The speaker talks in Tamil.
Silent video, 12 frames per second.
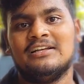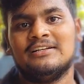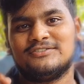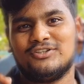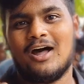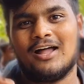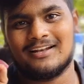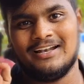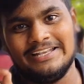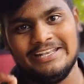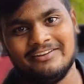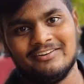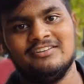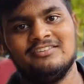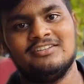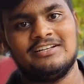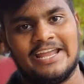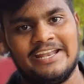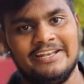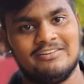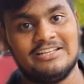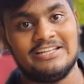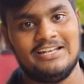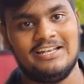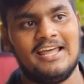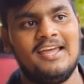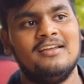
ஸோ அதனால் இன்றைக்கி வந்து இந்த டைனிங் வந்து இல்லை